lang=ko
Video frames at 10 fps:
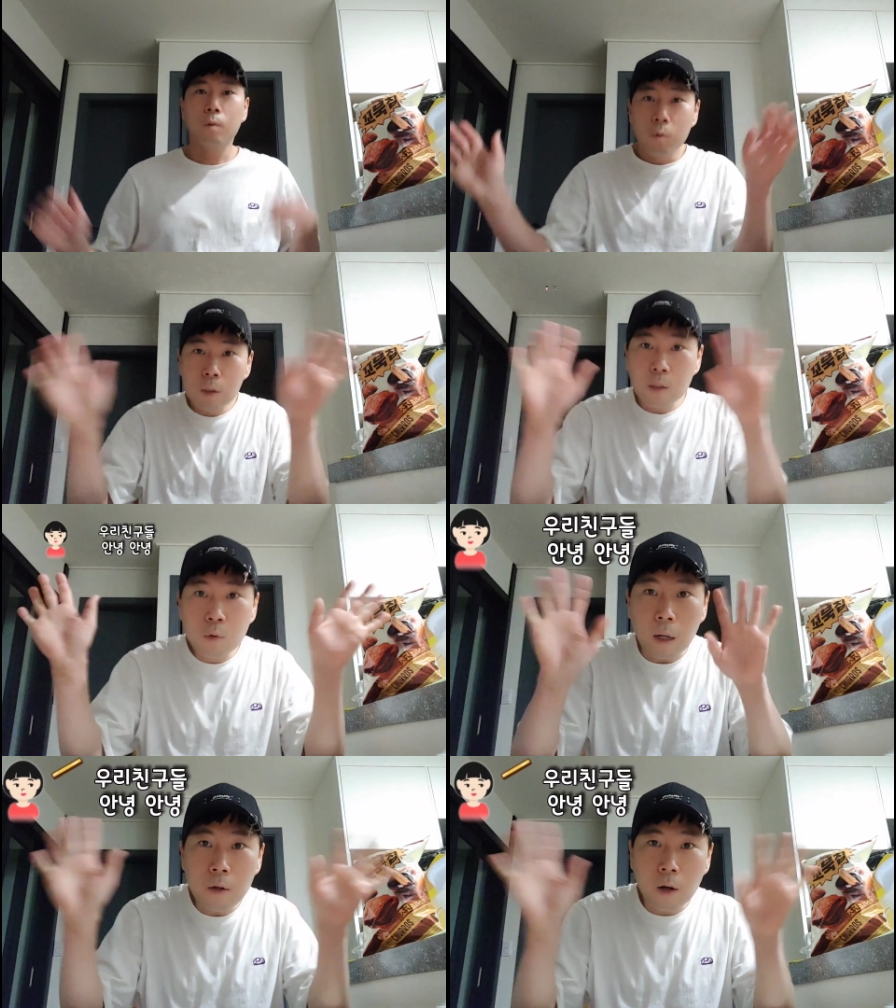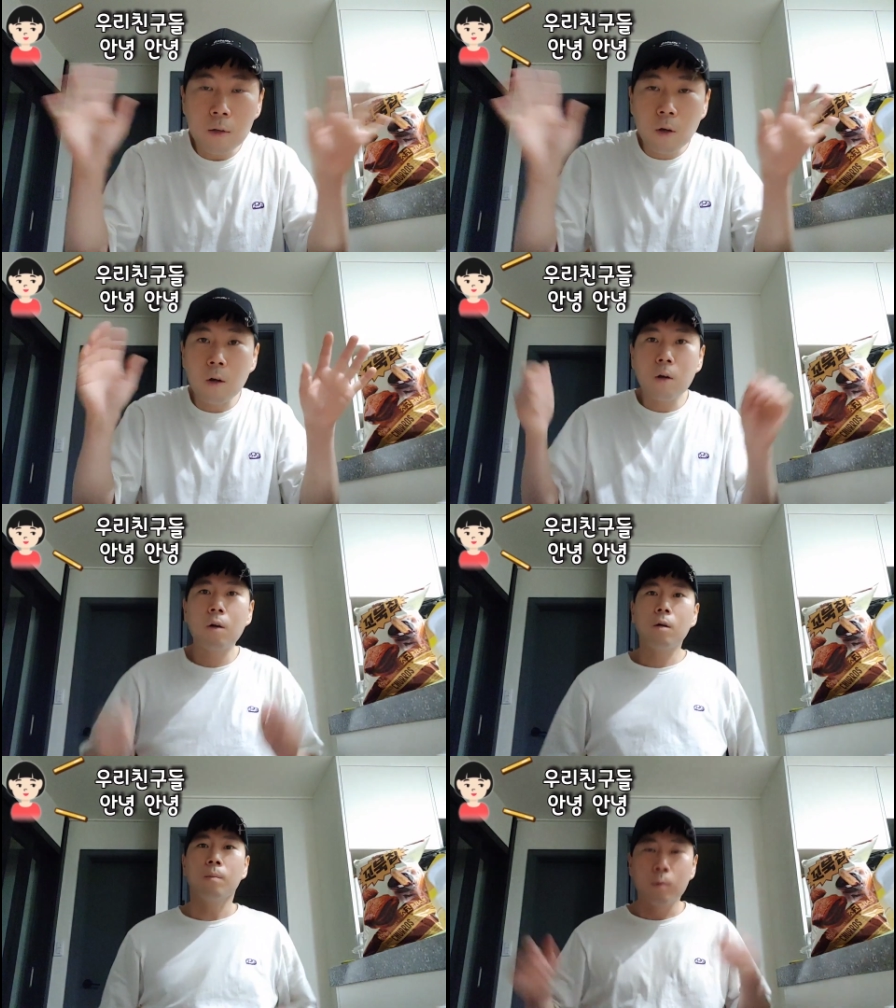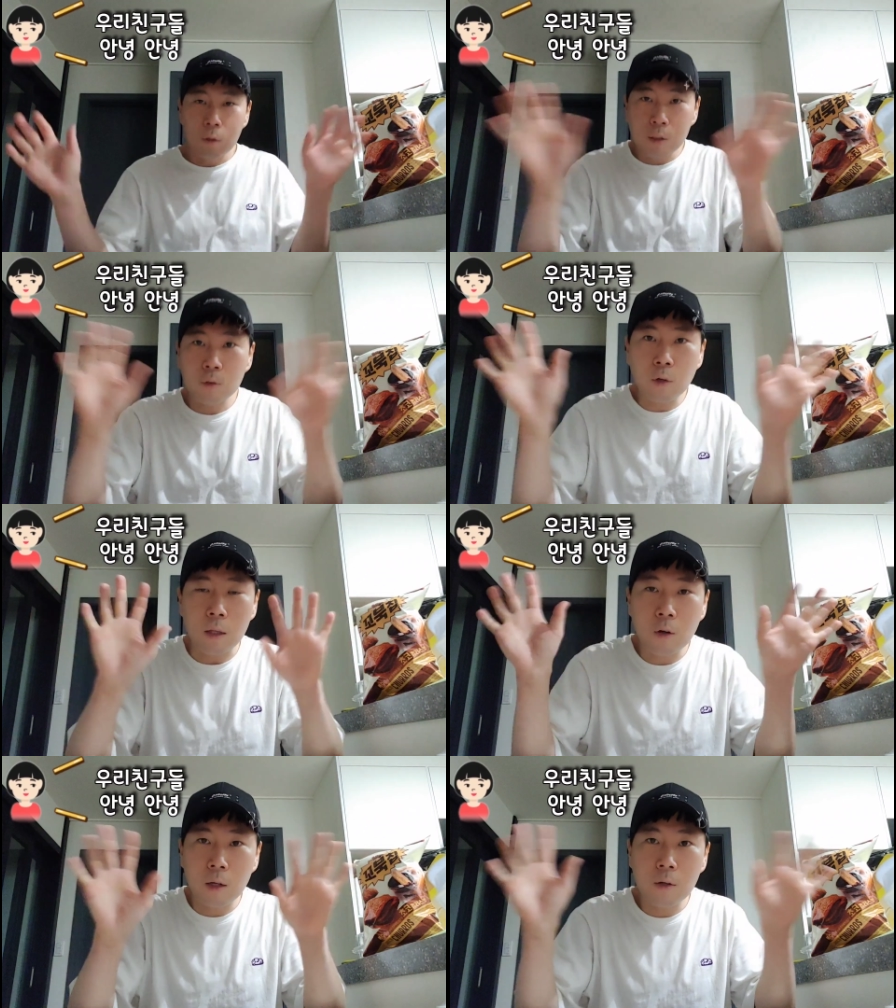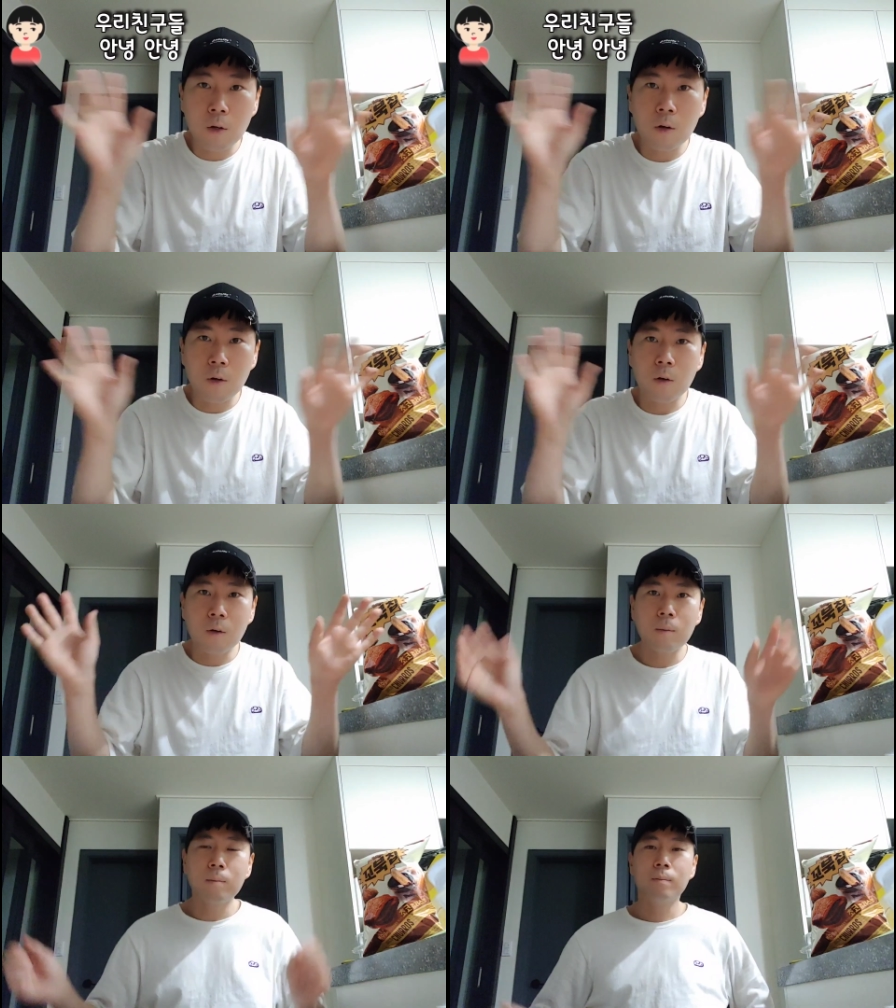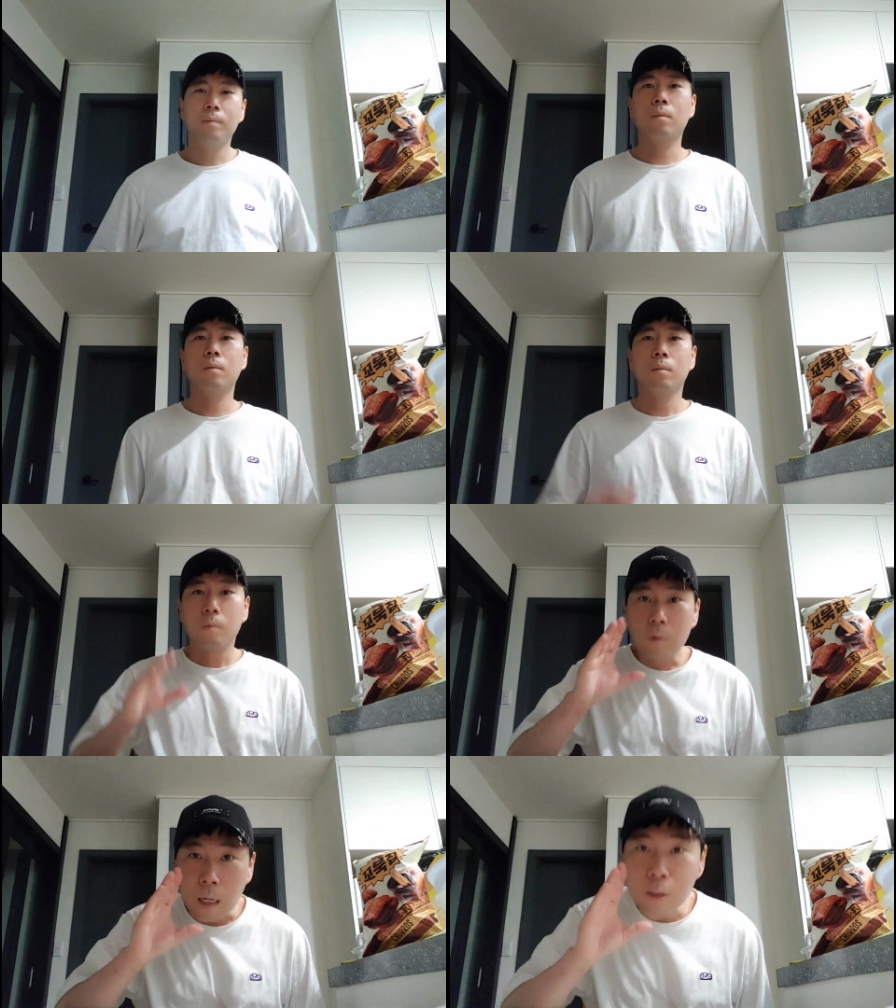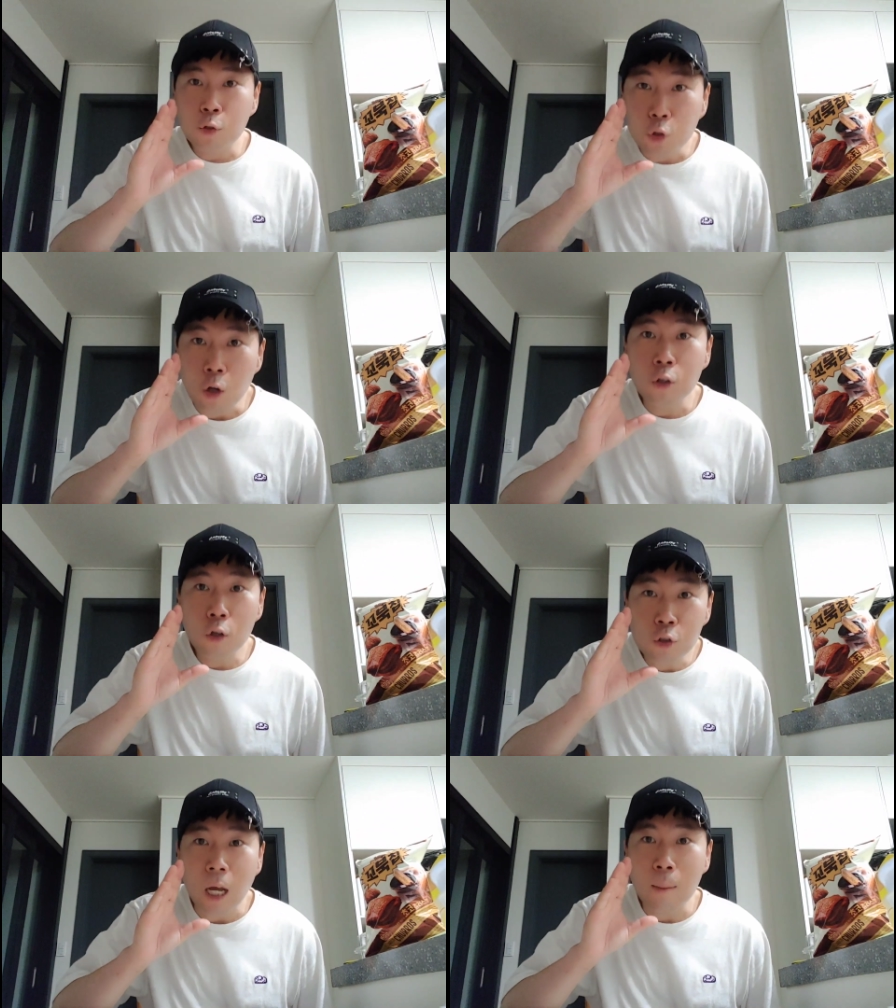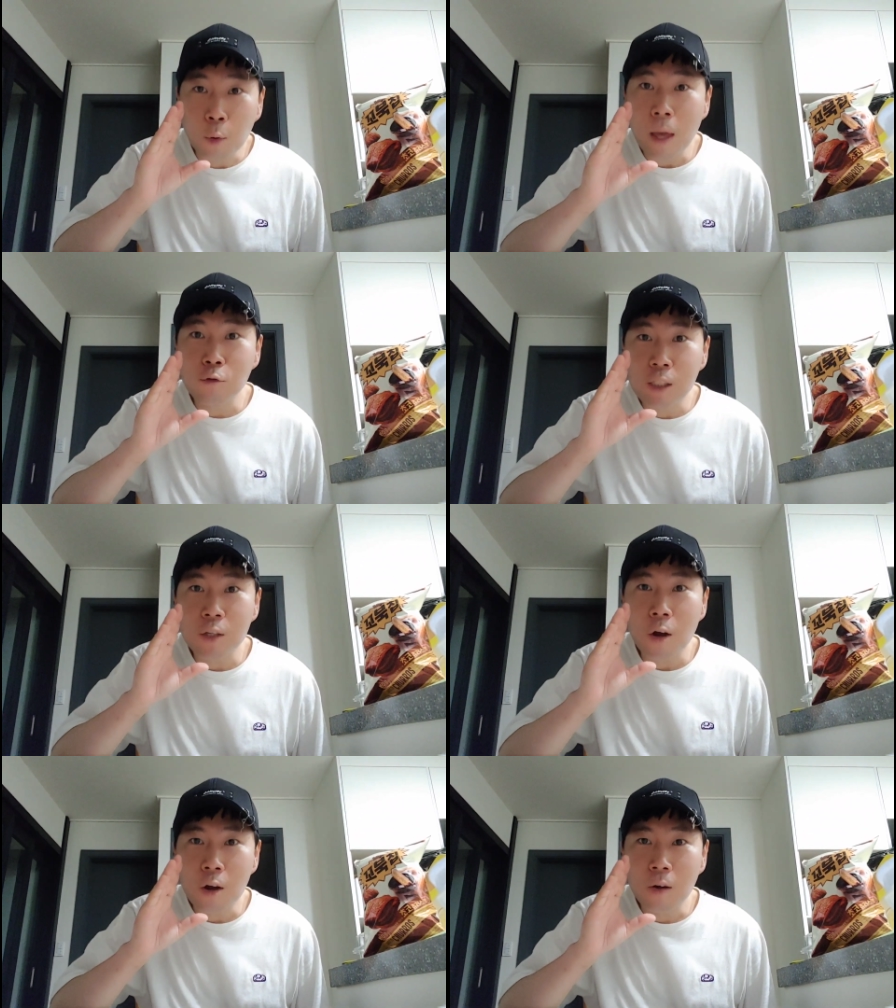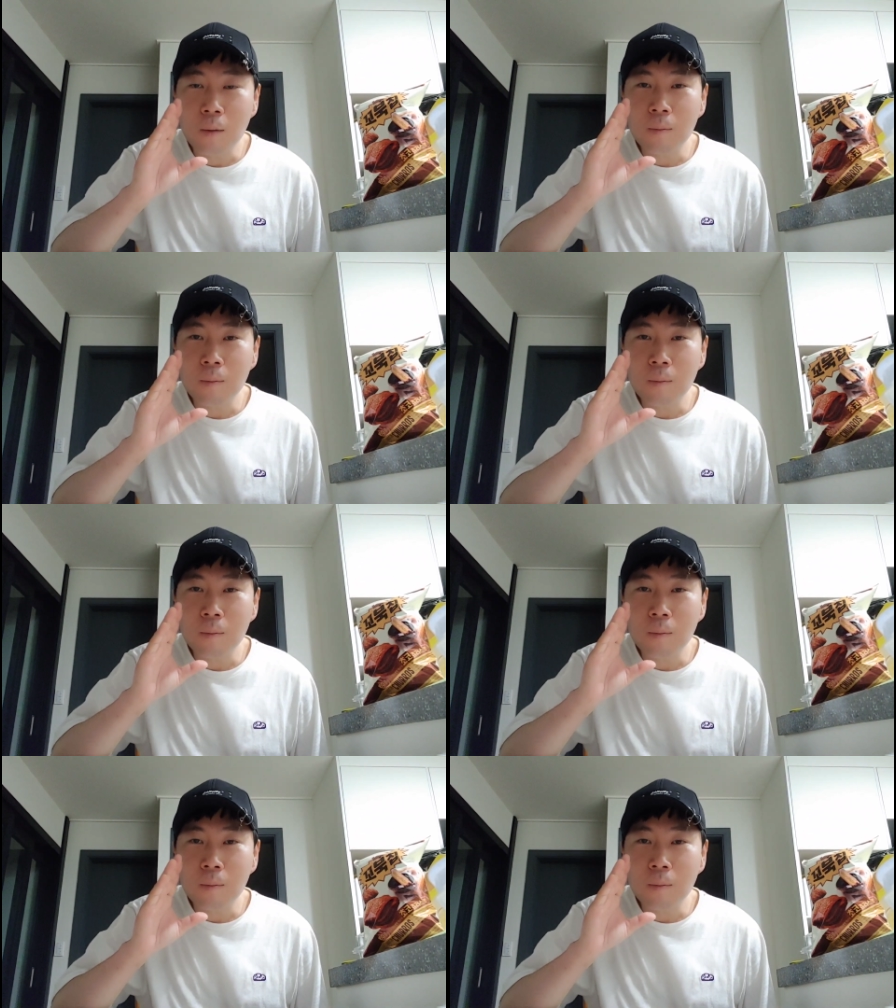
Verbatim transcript: 우리 친구도 안녕 안녕 우리 친구도 안녕 안녕 다들 추석 연휴 잘 보내고 있어?